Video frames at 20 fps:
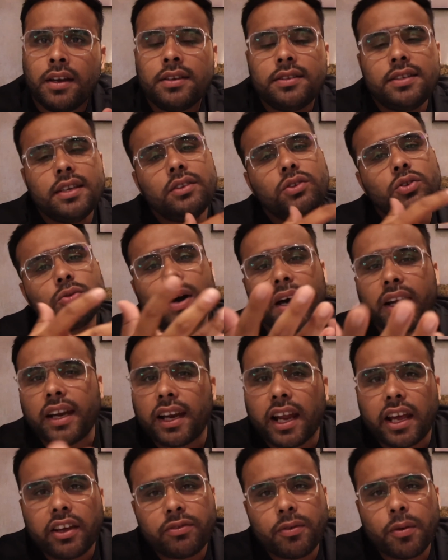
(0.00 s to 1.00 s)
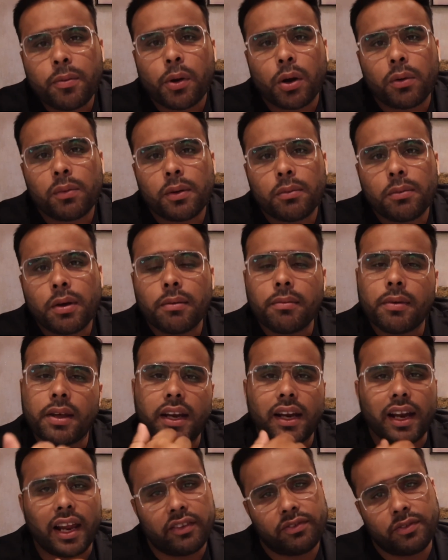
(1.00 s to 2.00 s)
सी तुम्हारी लाइफ में प्रॉब्लम है
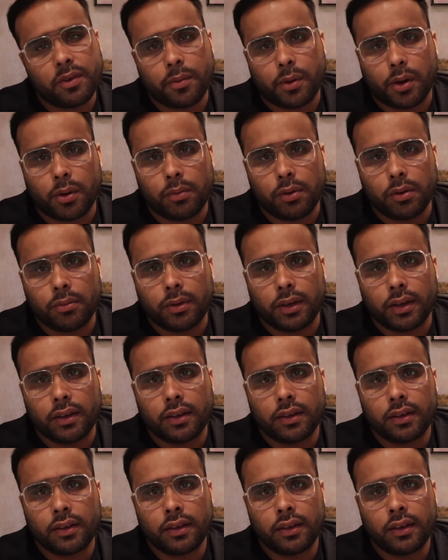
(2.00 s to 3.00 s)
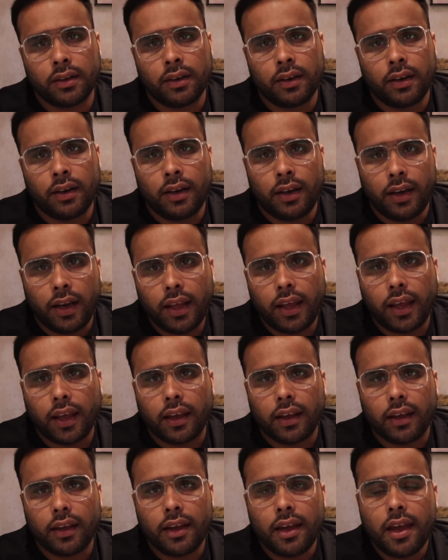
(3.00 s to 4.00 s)
मेरी लाइफ में प्रॉब्लम है ठीक है
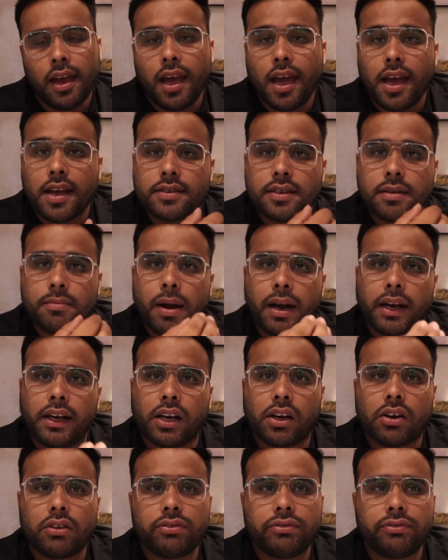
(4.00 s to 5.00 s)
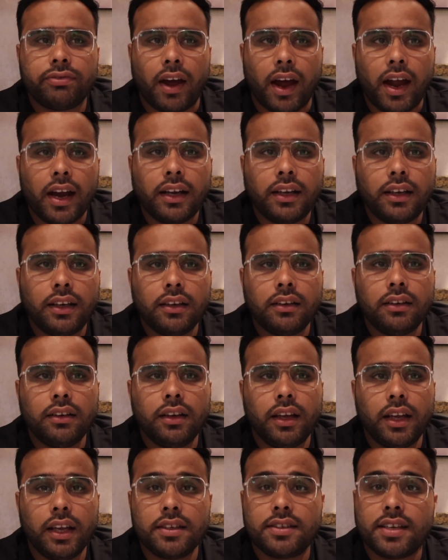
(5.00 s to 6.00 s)
एज अ मैटर ऑफ फैक्ट
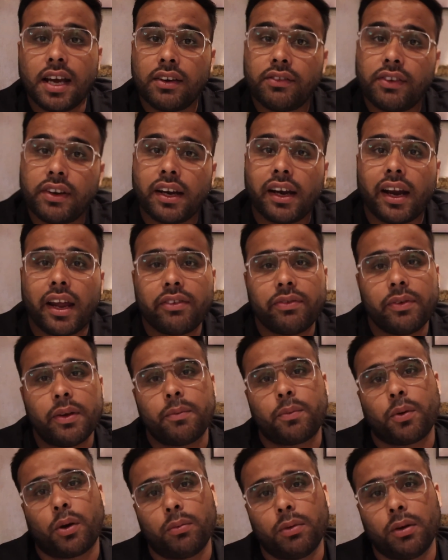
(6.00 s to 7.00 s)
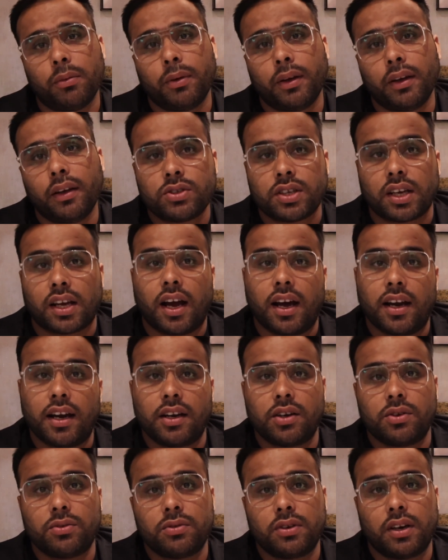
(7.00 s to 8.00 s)
एक जानवर की लाइफ में भी प्रॉब्लम है उसे खाना
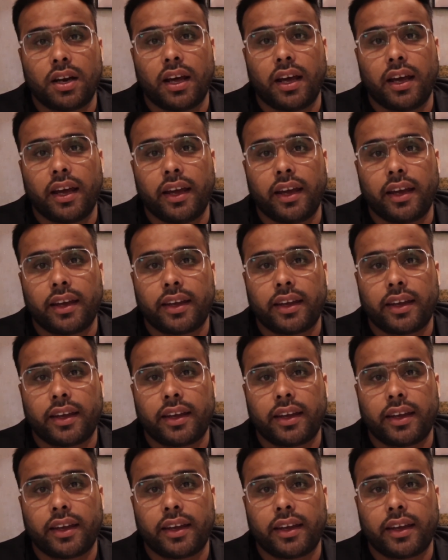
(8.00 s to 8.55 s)
ढूंढना है